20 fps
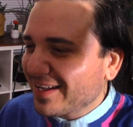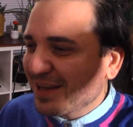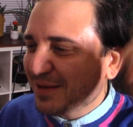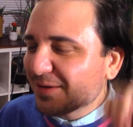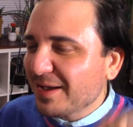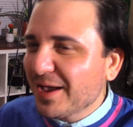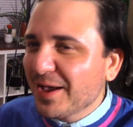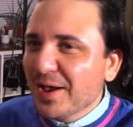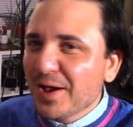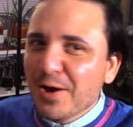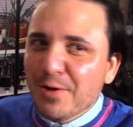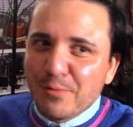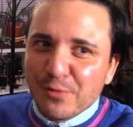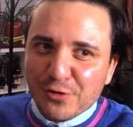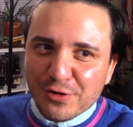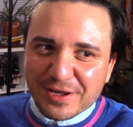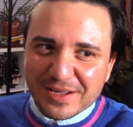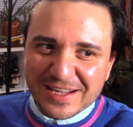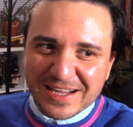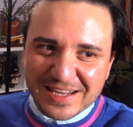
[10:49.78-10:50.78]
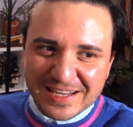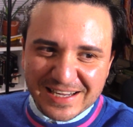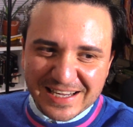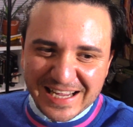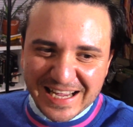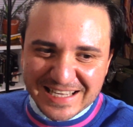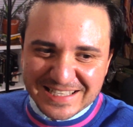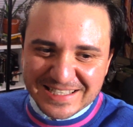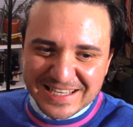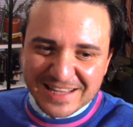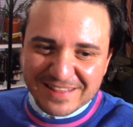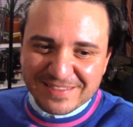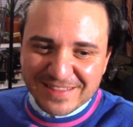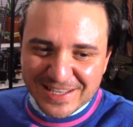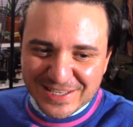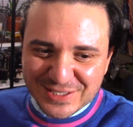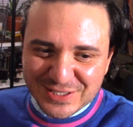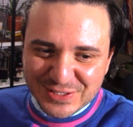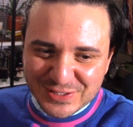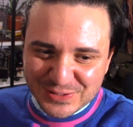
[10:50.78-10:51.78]
que Bueno, ¿qué
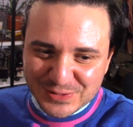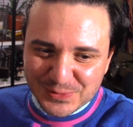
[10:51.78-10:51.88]
sientes